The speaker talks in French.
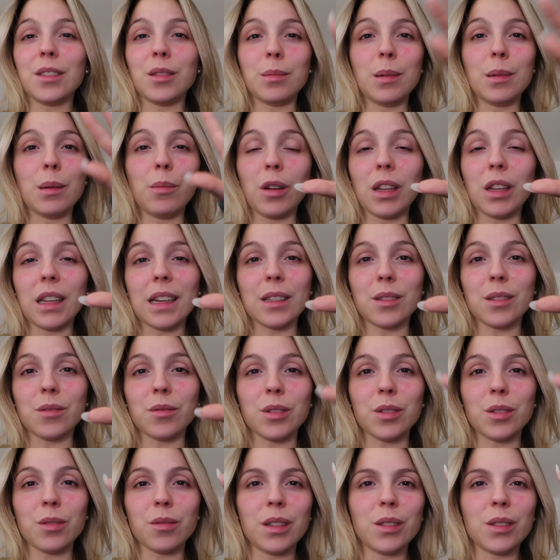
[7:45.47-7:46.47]
mes bonnes
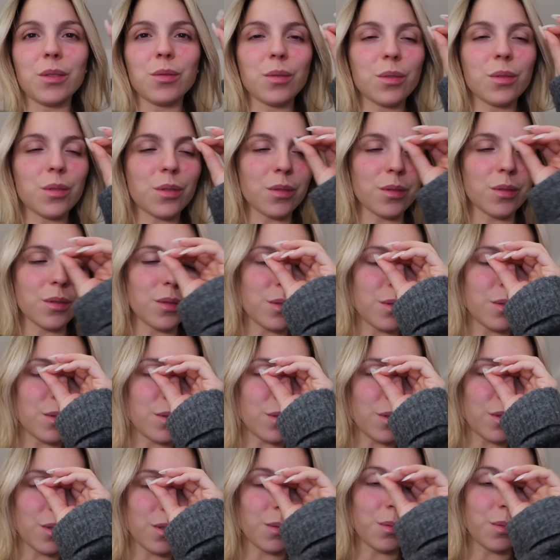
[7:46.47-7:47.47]
résolutions et tout,
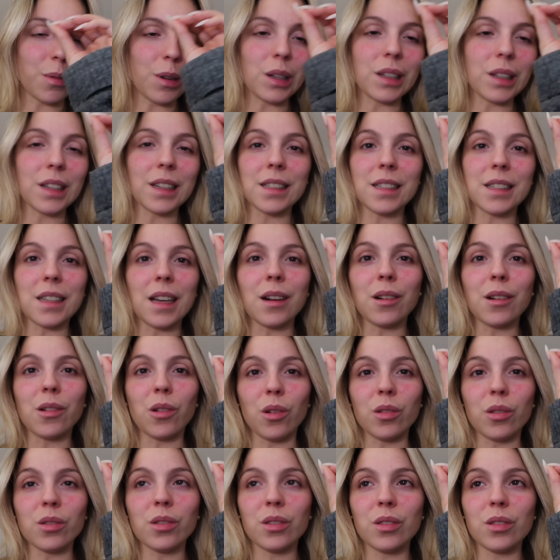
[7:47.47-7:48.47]
je reprendrai ça
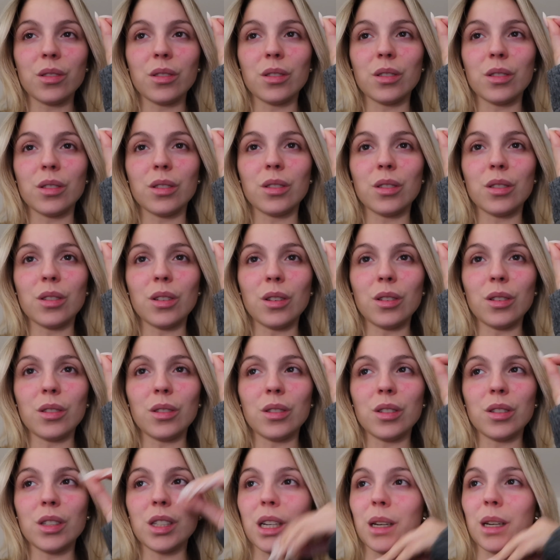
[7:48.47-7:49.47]
quand
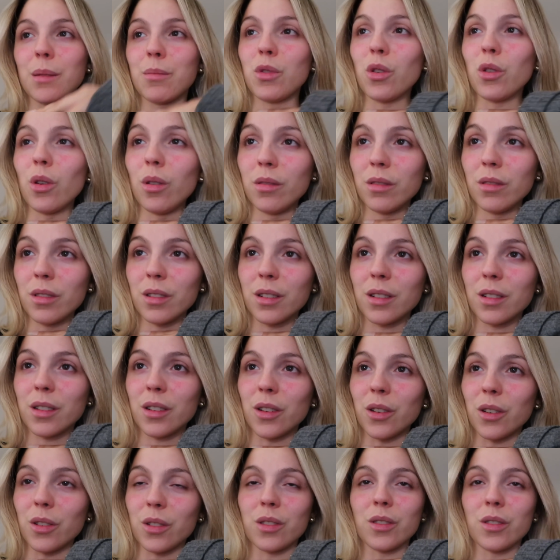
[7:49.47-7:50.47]
j'irai mieux,
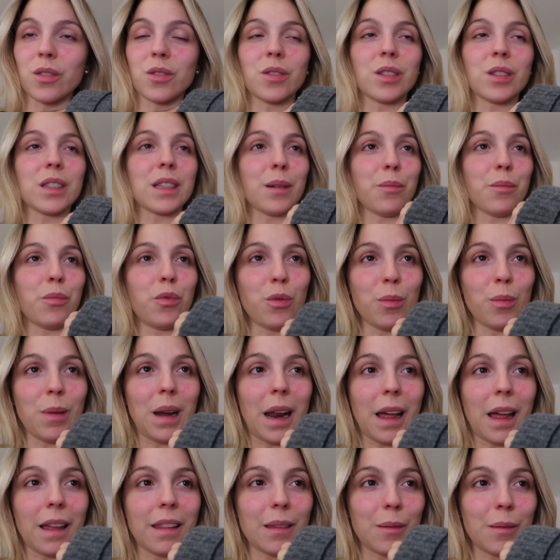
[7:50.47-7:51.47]
quand je serai plus
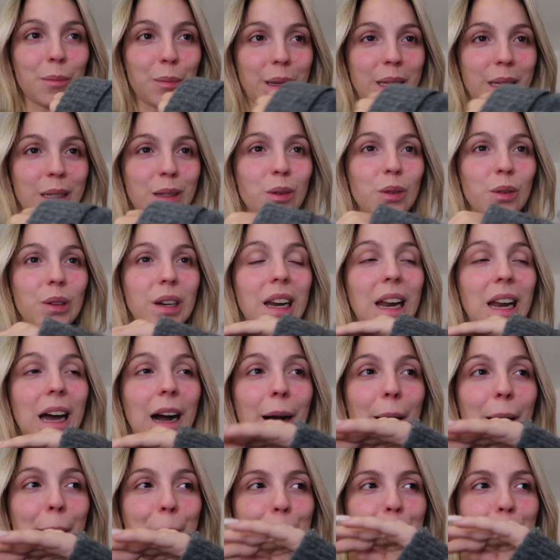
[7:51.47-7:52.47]
malade, parce que
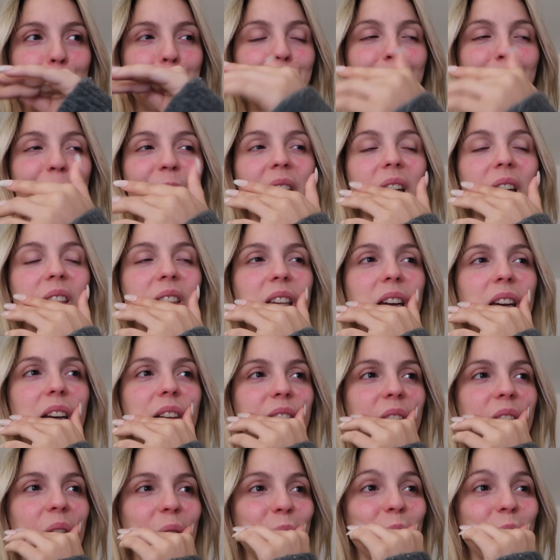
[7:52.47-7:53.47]
là, ça
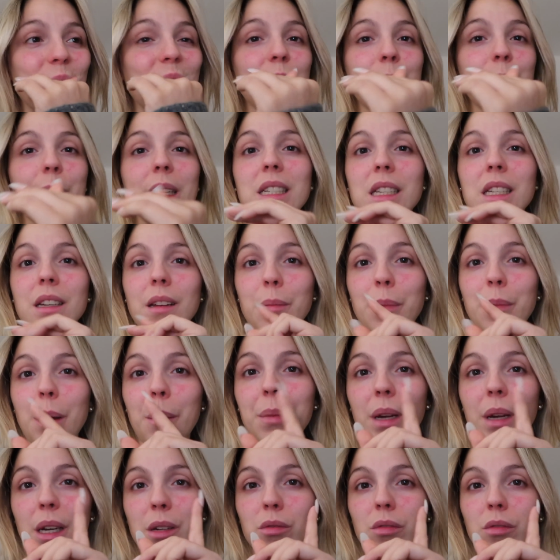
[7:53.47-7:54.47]
va faire une semaine, j'avais pas
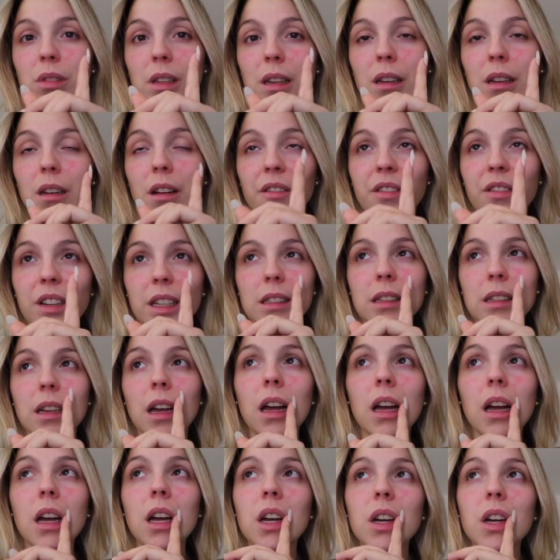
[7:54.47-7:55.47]
percuté en fait,
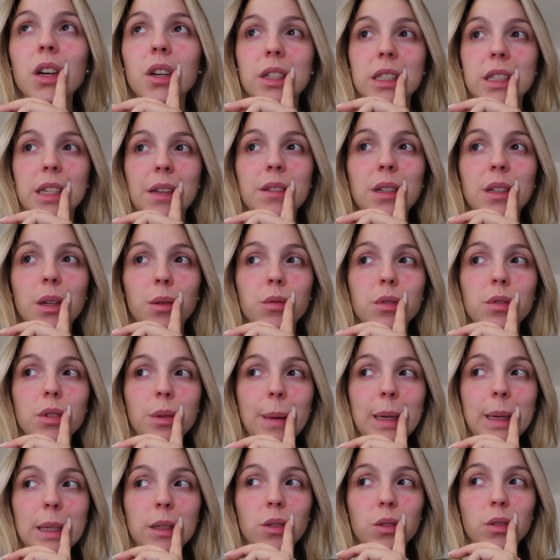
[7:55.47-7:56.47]
que ça faisait une
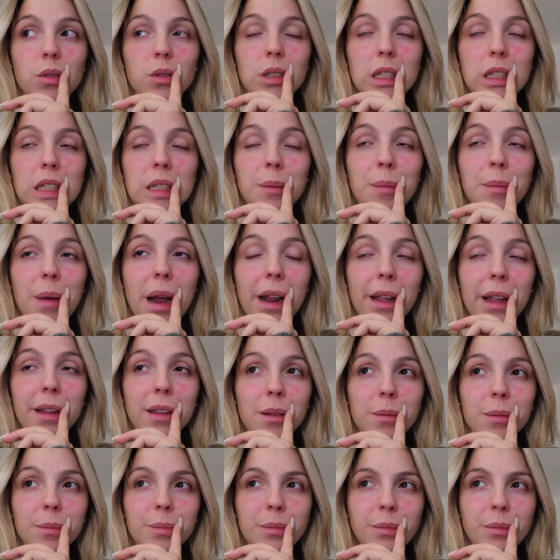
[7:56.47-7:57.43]
semaine que j'étais malade.